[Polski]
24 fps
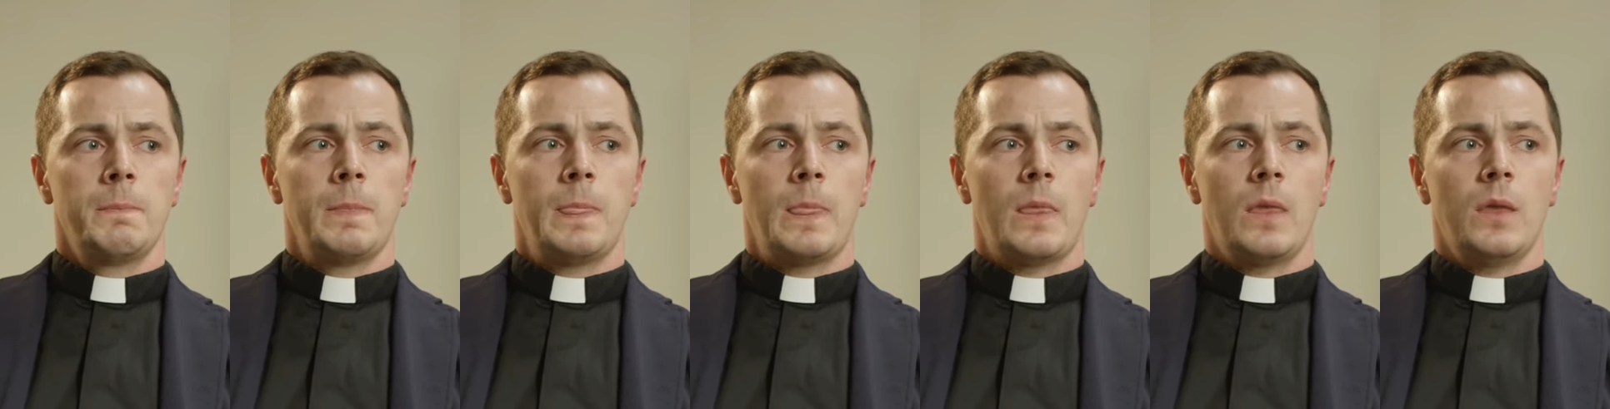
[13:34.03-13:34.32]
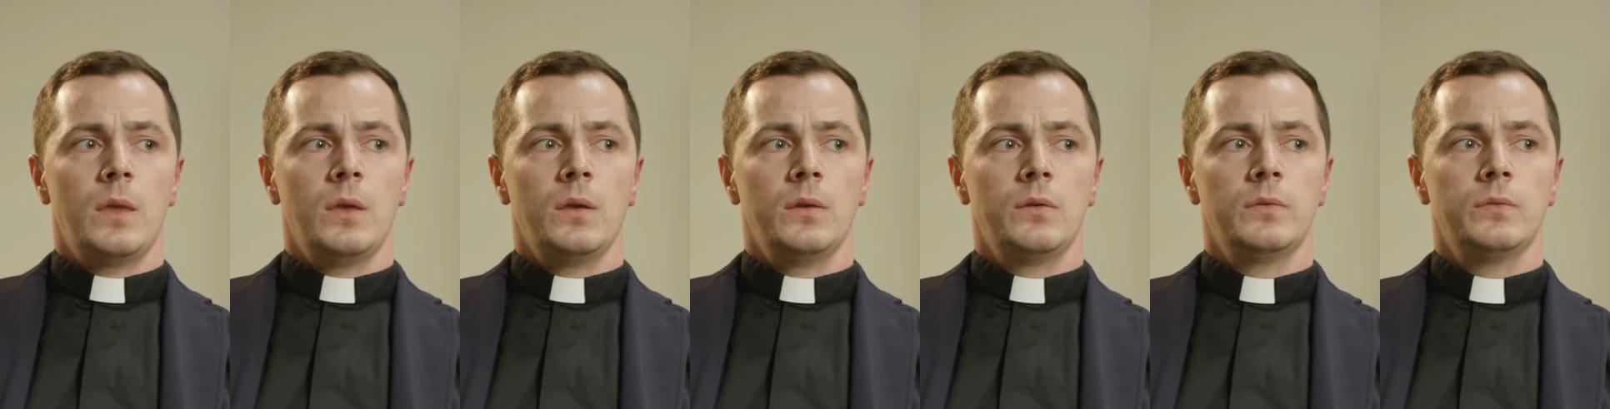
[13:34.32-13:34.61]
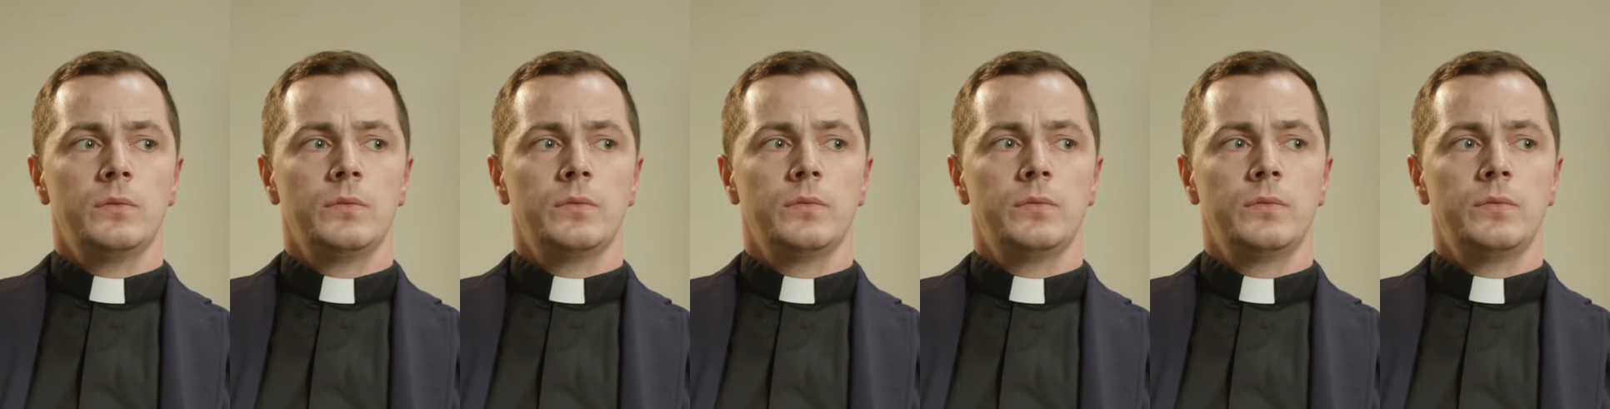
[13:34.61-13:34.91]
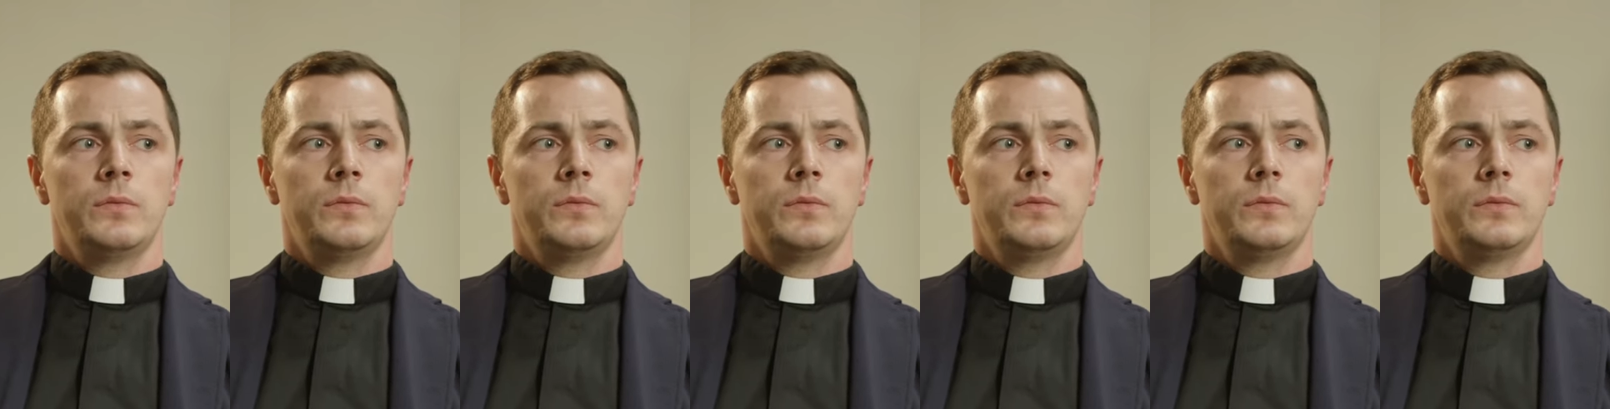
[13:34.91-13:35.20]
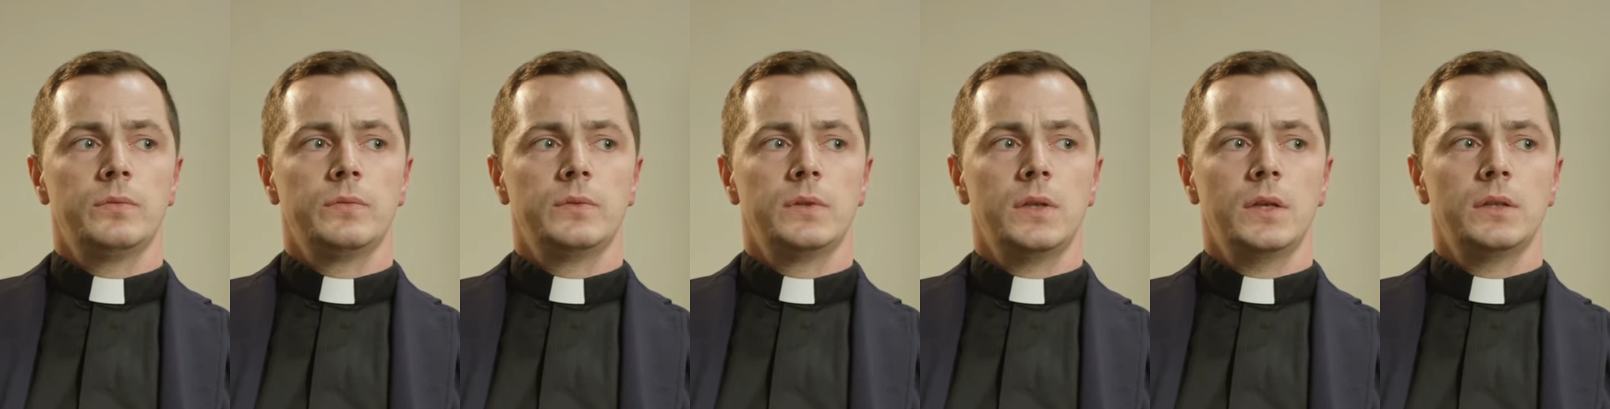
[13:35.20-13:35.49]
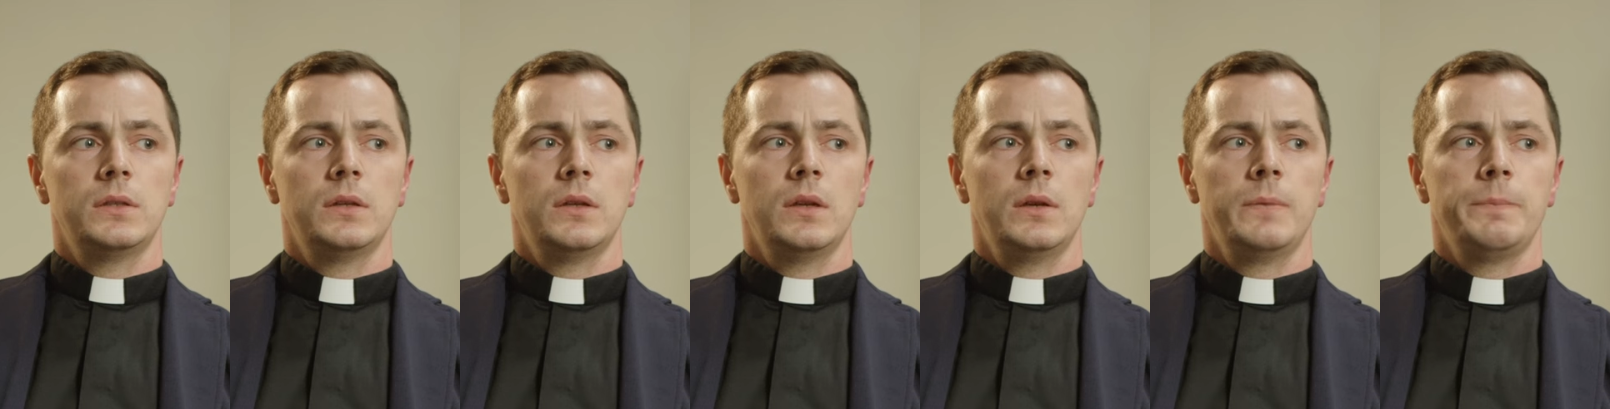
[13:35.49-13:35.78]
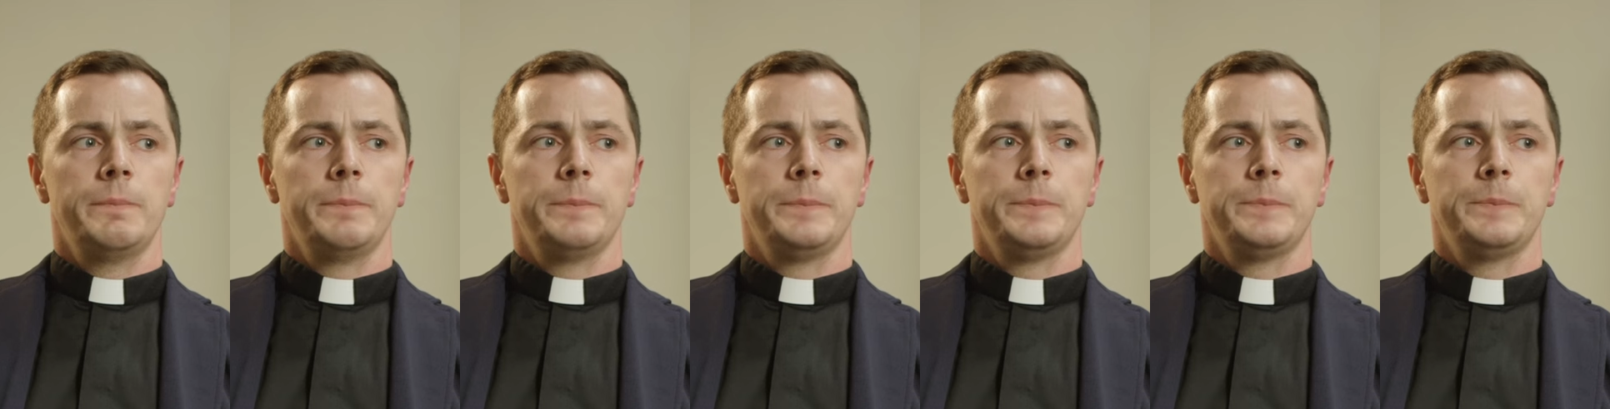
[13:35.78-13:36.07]
Y, wtedy
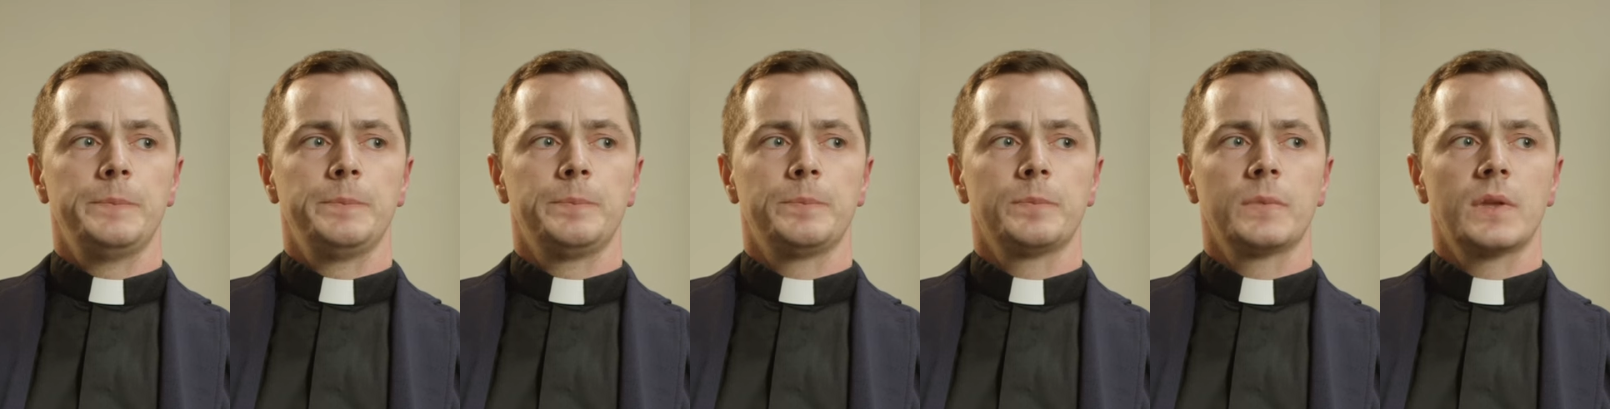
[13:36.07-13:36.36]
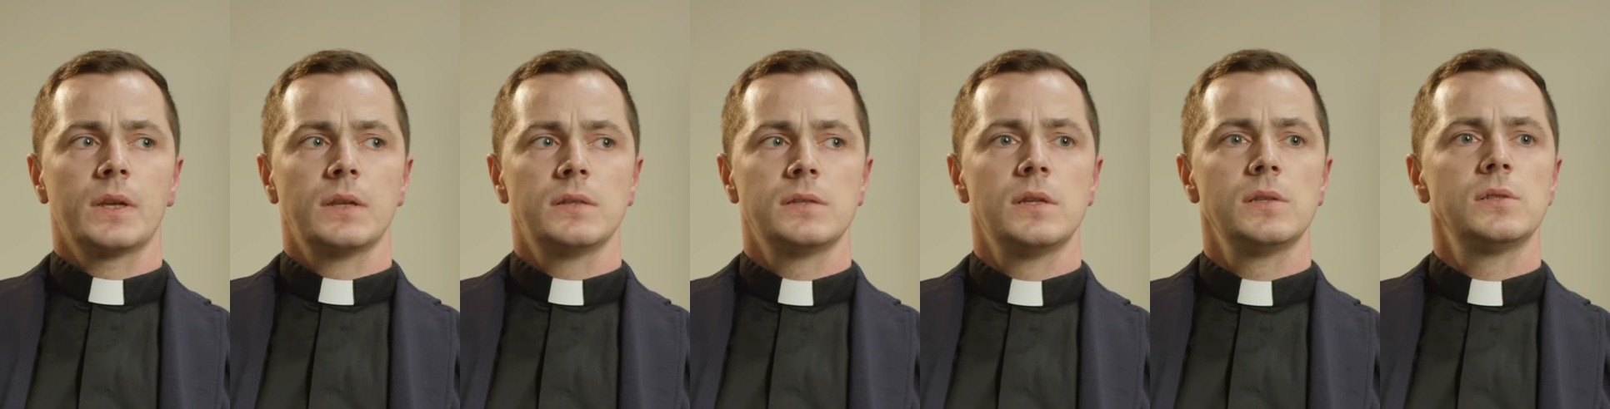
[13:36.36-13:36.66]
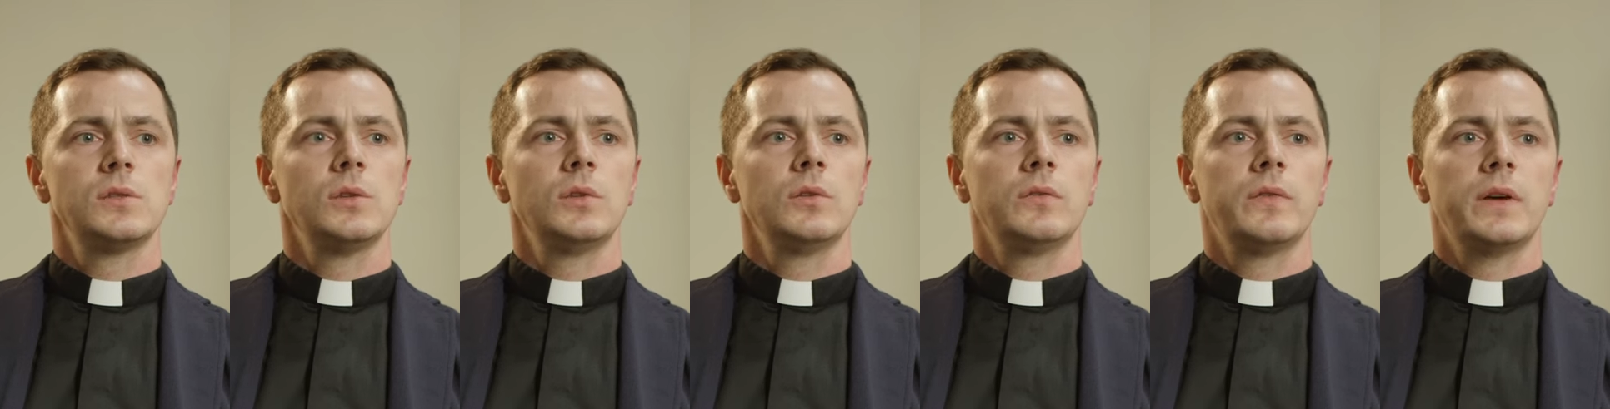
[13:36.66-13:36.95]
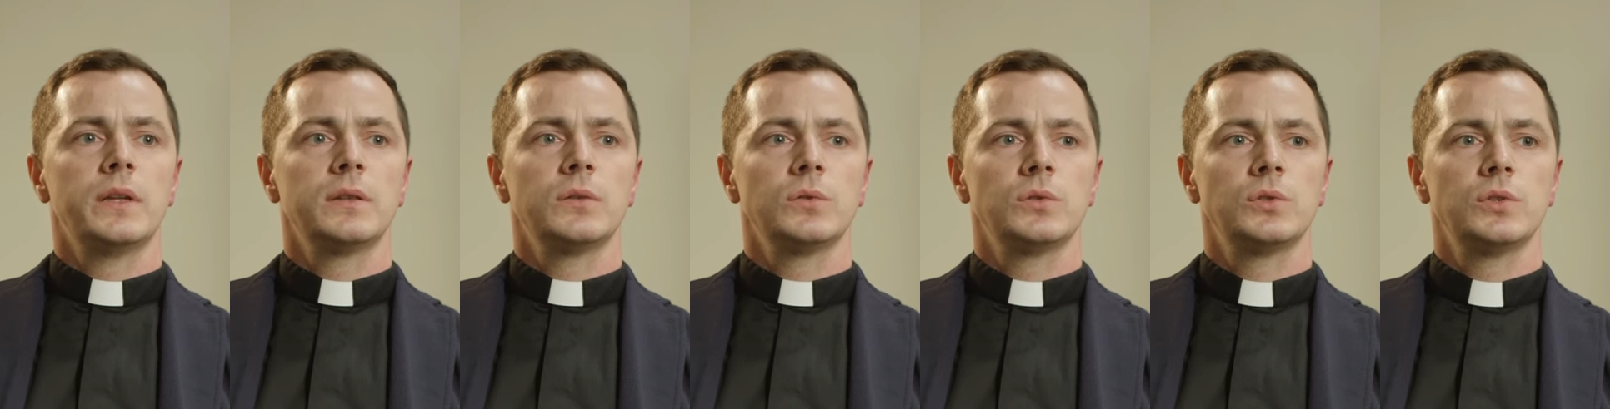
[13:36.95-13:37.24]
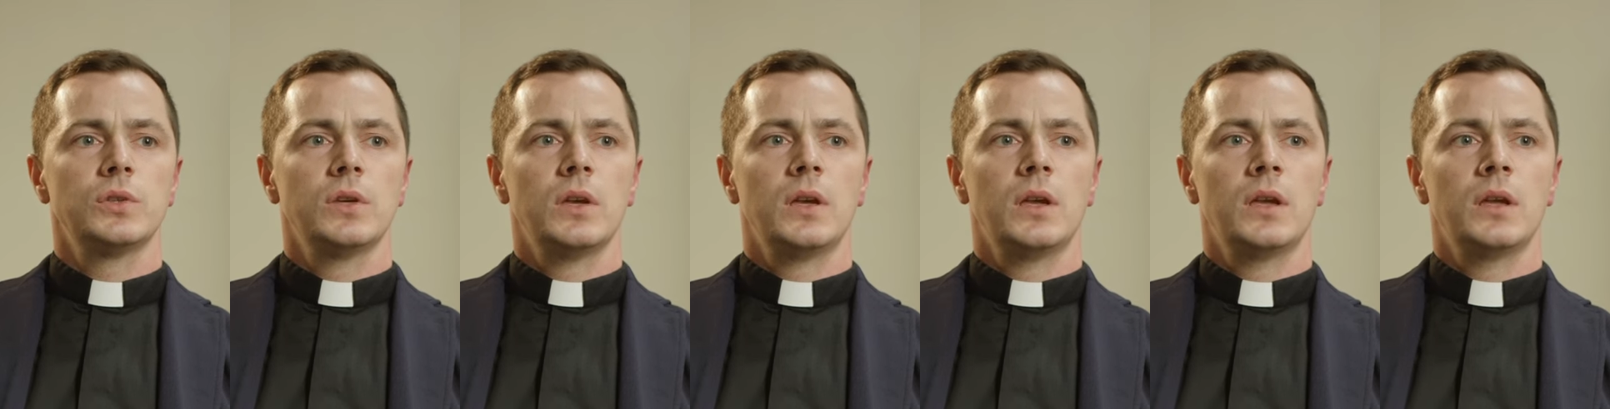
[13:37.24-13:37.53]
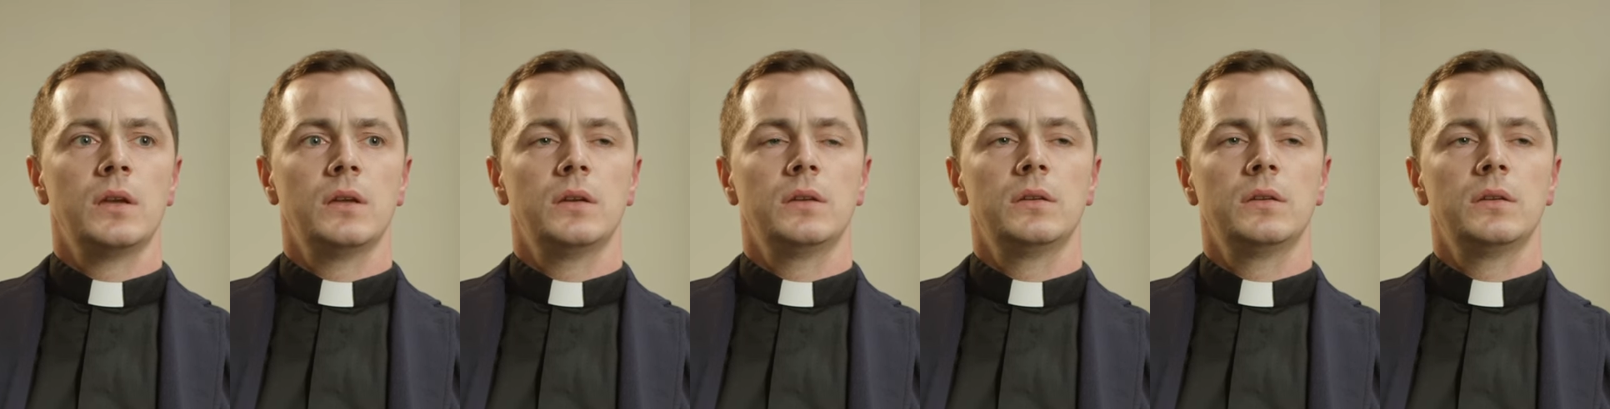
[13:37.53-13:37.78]
mm, zdecydowano się y,